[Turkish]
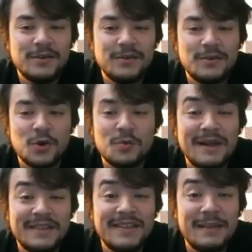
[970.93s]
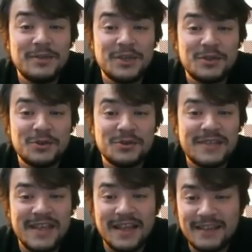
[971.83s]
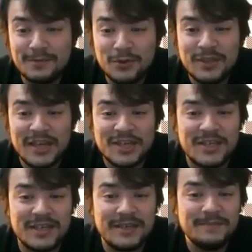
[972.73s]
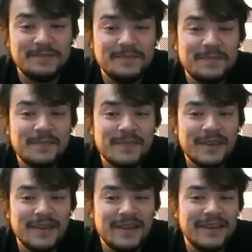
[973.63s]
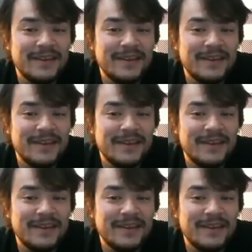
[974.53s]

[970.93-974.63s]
çok mantıklı gelmeyecek. Çünkü siyahların bütün taşları e,